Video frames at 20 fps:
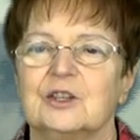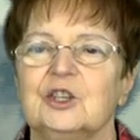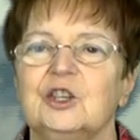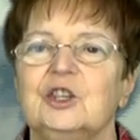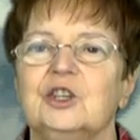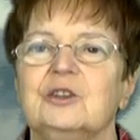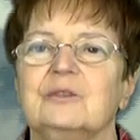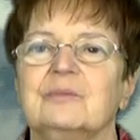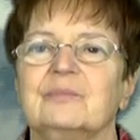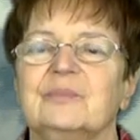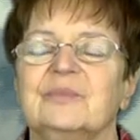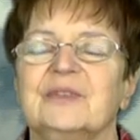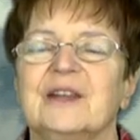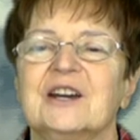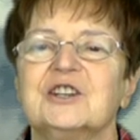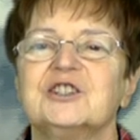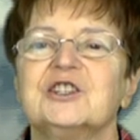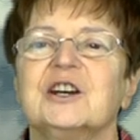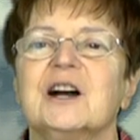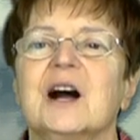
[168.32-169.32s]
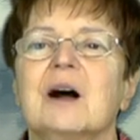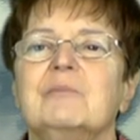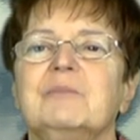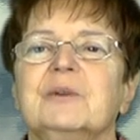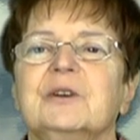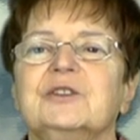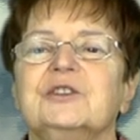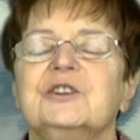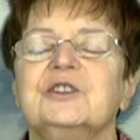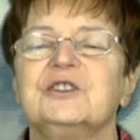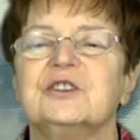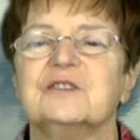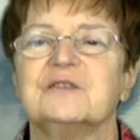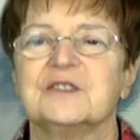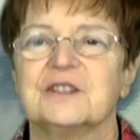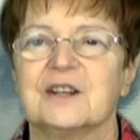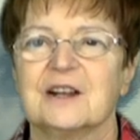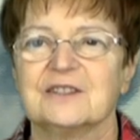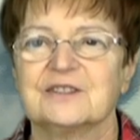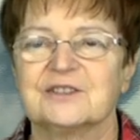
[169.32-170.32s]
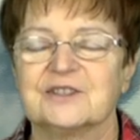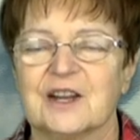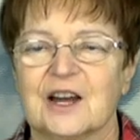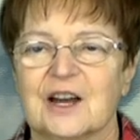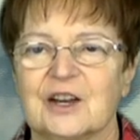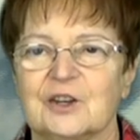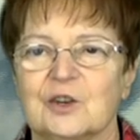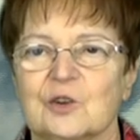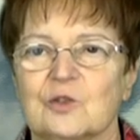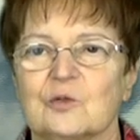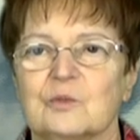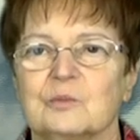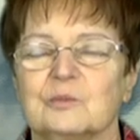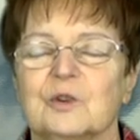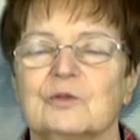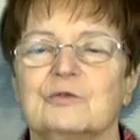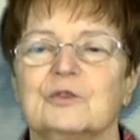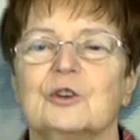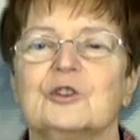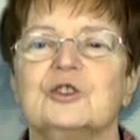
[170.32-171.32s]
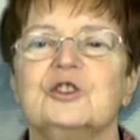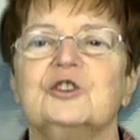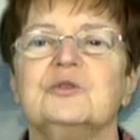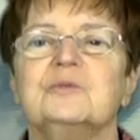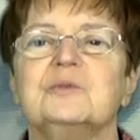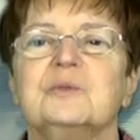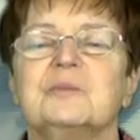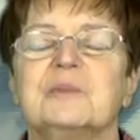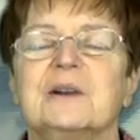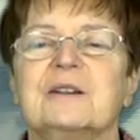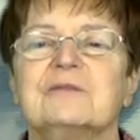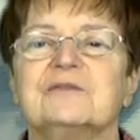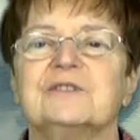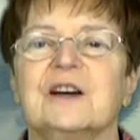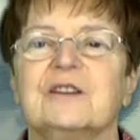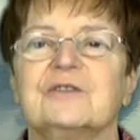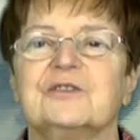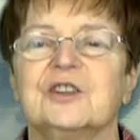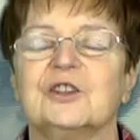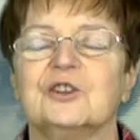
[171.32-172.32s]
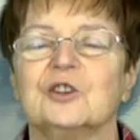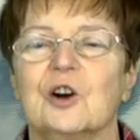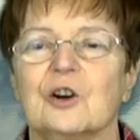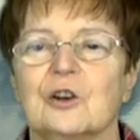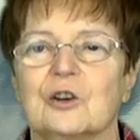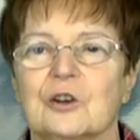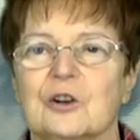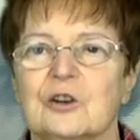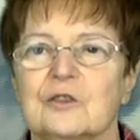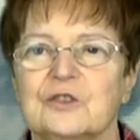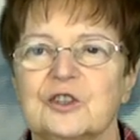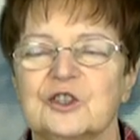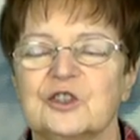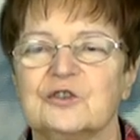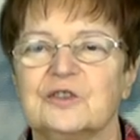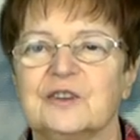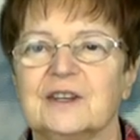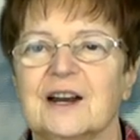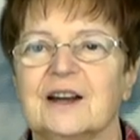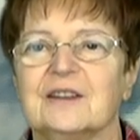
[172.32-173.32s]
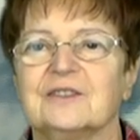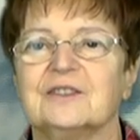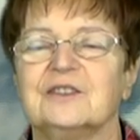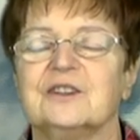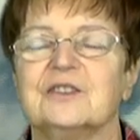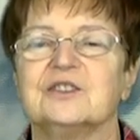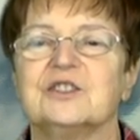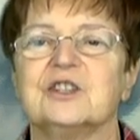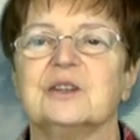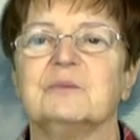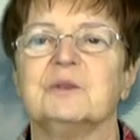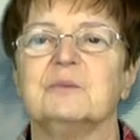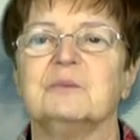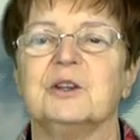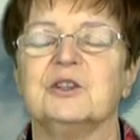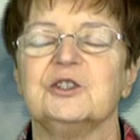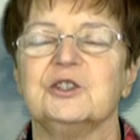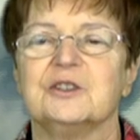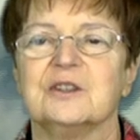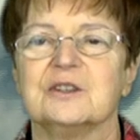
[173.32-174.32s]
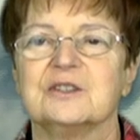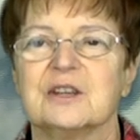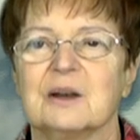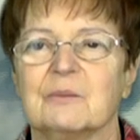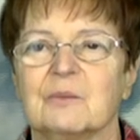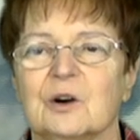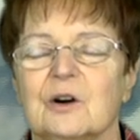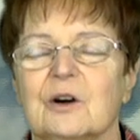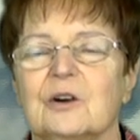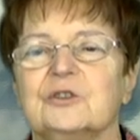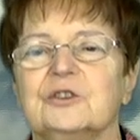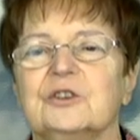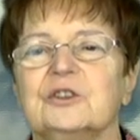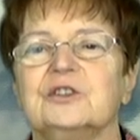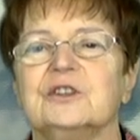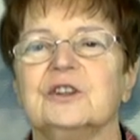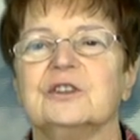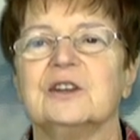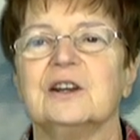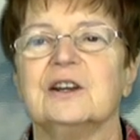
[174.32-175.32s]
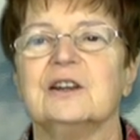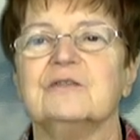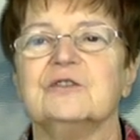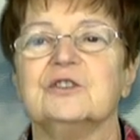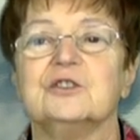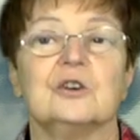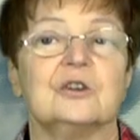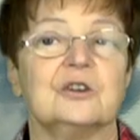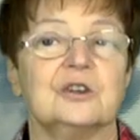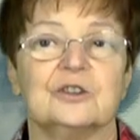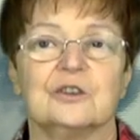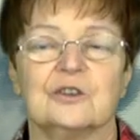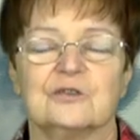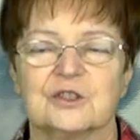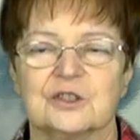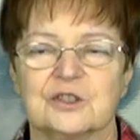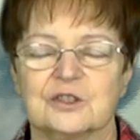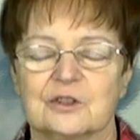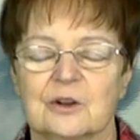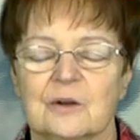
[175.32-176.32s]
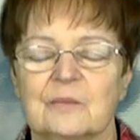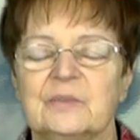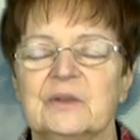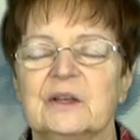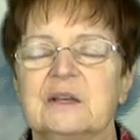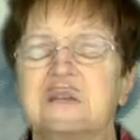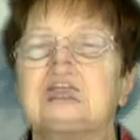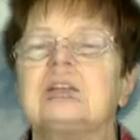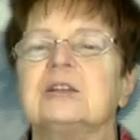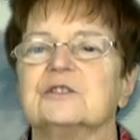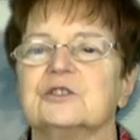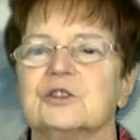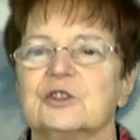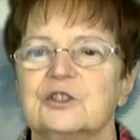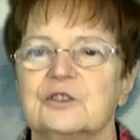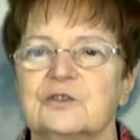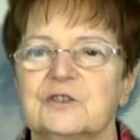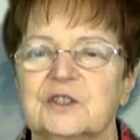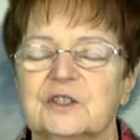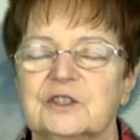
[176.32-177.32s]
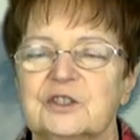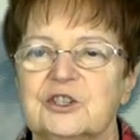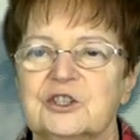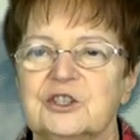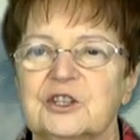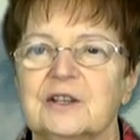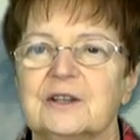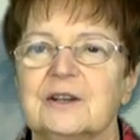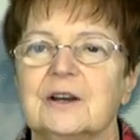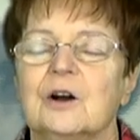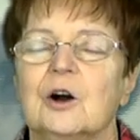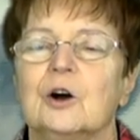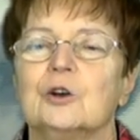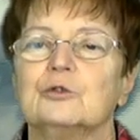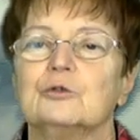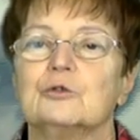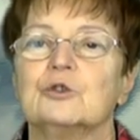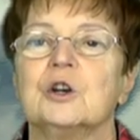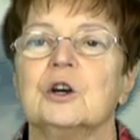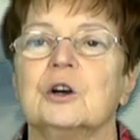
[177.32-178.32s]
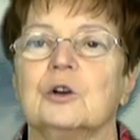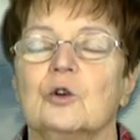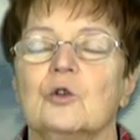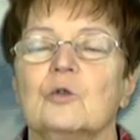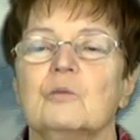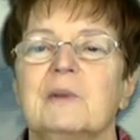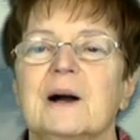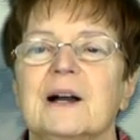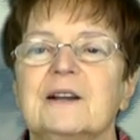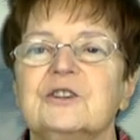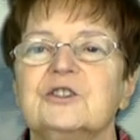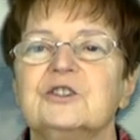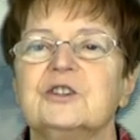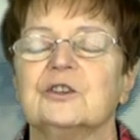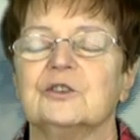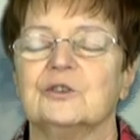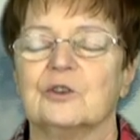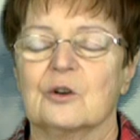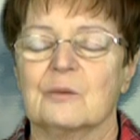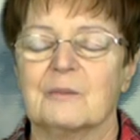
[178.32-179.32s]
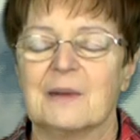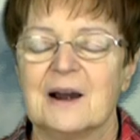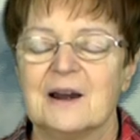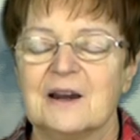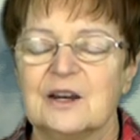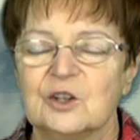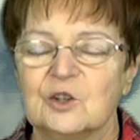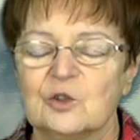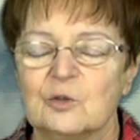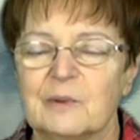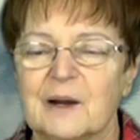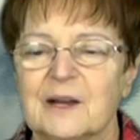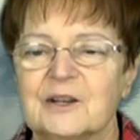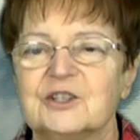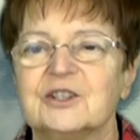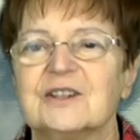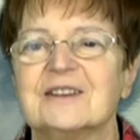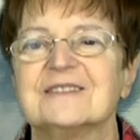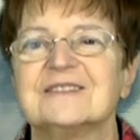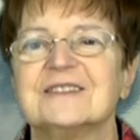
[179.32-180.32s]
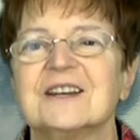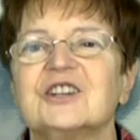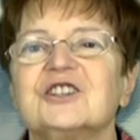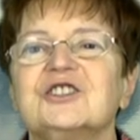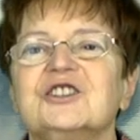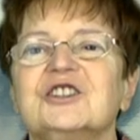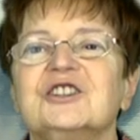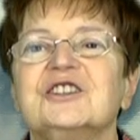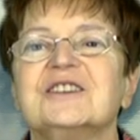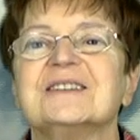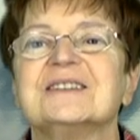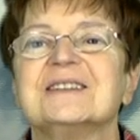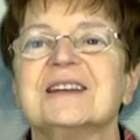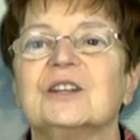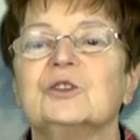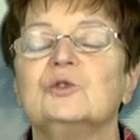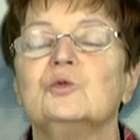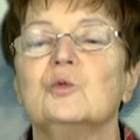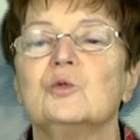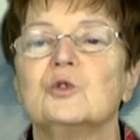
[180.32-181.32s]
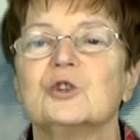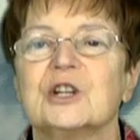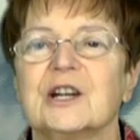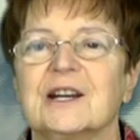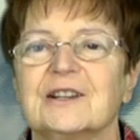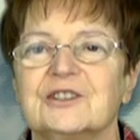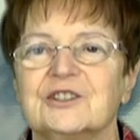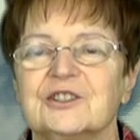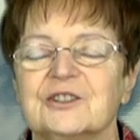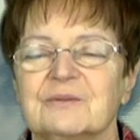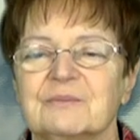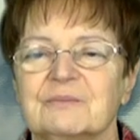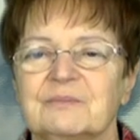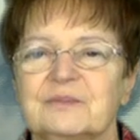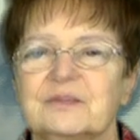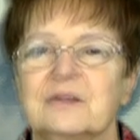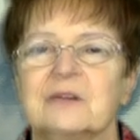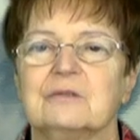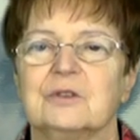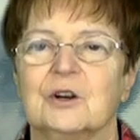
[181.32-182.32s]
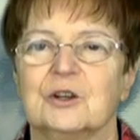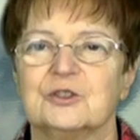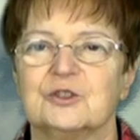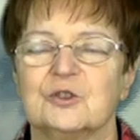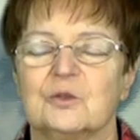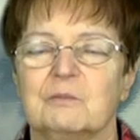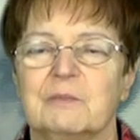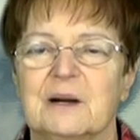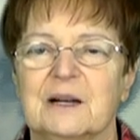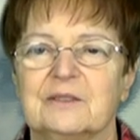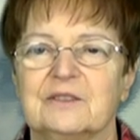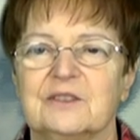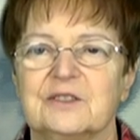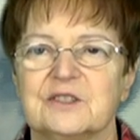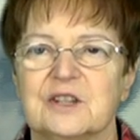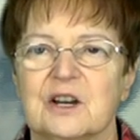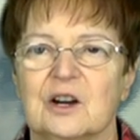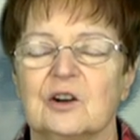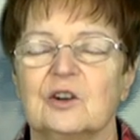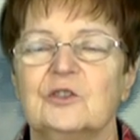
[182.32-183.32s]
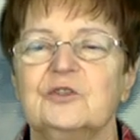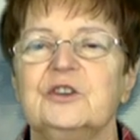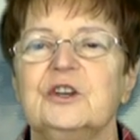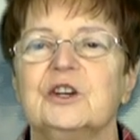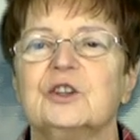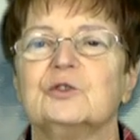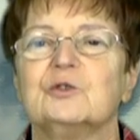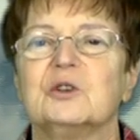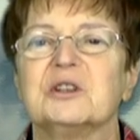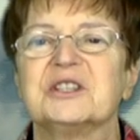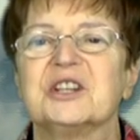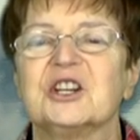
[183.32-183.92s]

i nasze apetyty wzrastają, bo wchodzimy prawda, w ten kolorowy świat i chcemy mieć i te samochody, i te telewizory, i to wszystko, co się wtedy dzieje? Otóż Kubańczyk, normalny Kubańczyk zacznie się zadłużać. Wchodzą banki zachodnie, które